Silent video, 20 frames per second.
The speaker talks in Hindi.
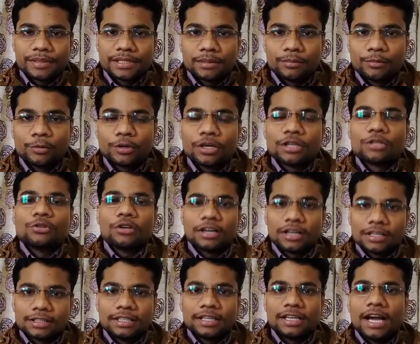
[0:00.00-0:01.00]
में सब लोगों का
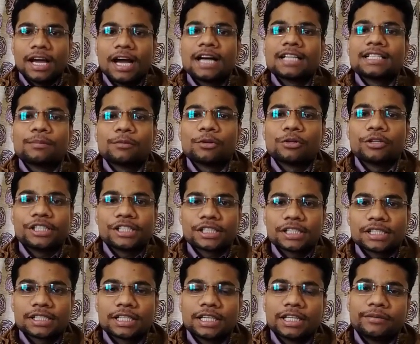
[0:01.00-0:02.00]
स्वागत है आज हम लोग
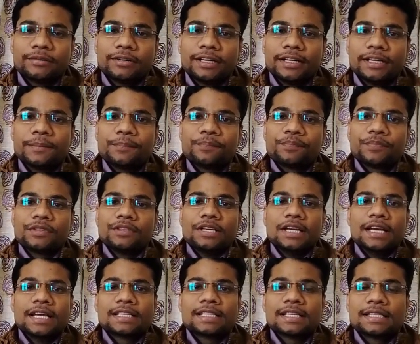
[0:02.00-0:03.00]
डिस्कस करने वाले हैं
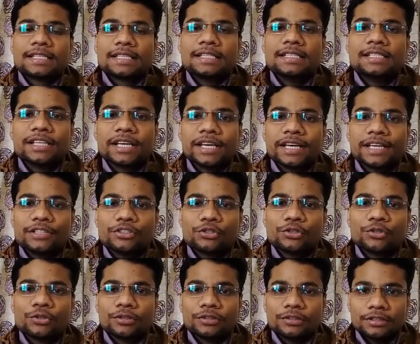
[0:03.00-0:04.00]
एसएससी जेई e
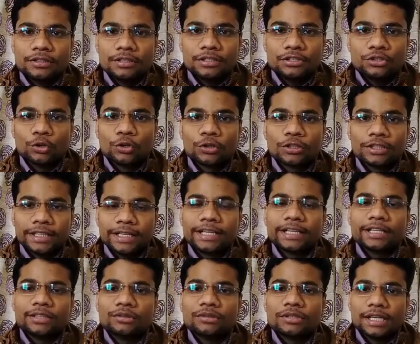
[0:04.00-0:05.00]
जो जो लोग दे
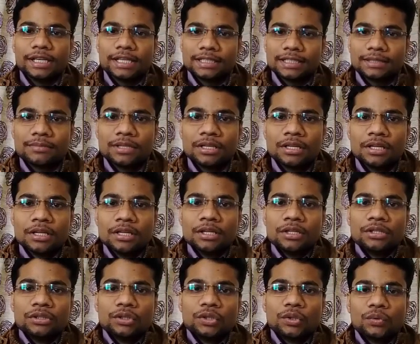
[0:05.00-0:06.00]
रहे हो एग्जाम
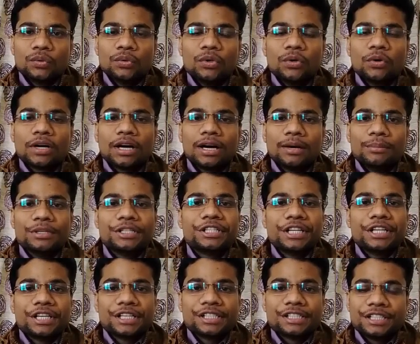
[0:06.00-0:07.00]
तो उन लोगों का अभी
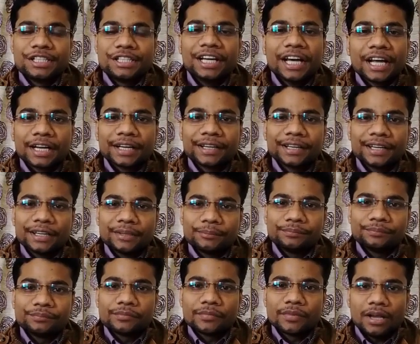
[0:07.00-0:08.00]
स्ट्रेटेजी क्या रहेगा
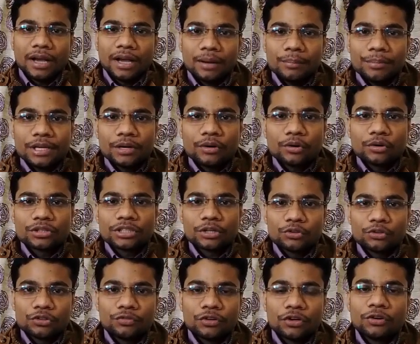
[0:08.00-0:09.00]
अभी कौन सा
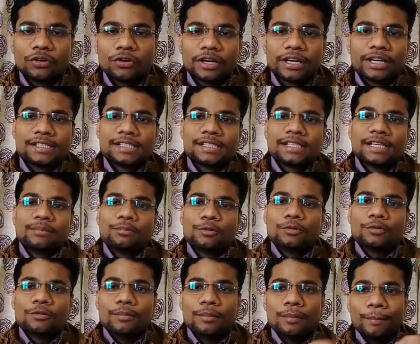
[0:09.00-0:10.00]
रूट फॉलो करने से
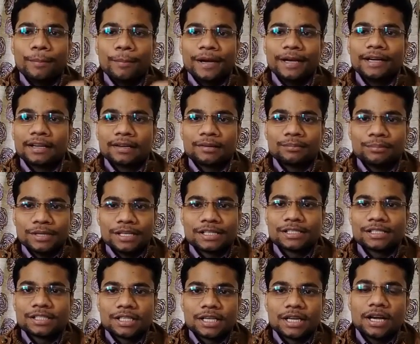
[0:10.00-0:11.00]
आपको बेटर
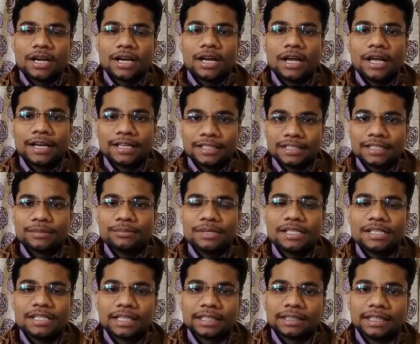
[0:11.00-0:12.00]
बेस्ट रिजल्ट
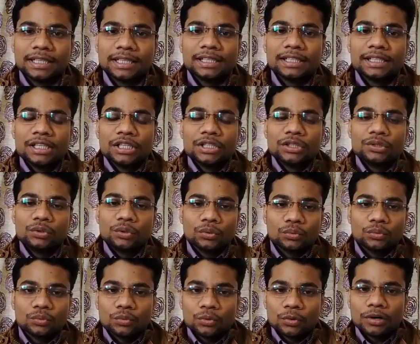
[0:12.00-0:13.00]
मिल सकता है तो
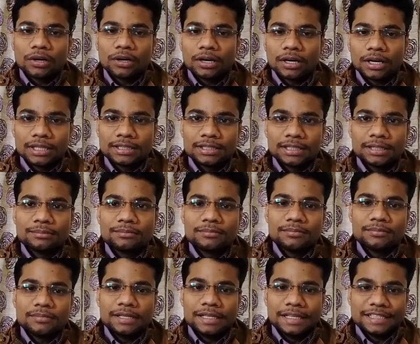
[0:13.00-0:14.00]
वो आज हम
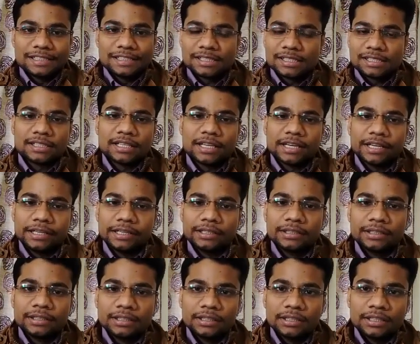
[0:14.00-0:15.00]
डिस्कस करेंगे
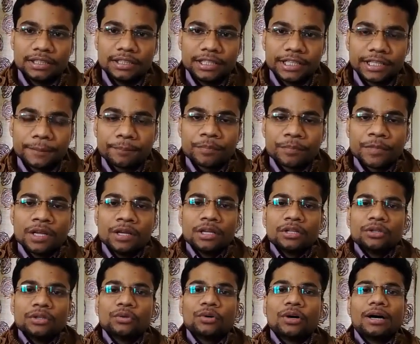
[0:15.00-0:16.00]
ठीक है
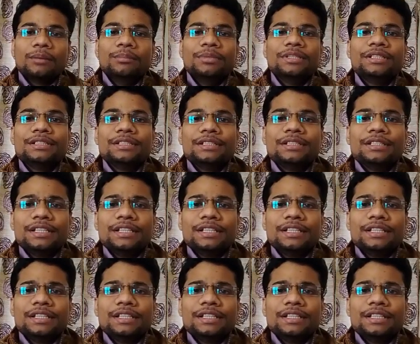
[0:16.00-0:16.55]
तो अभी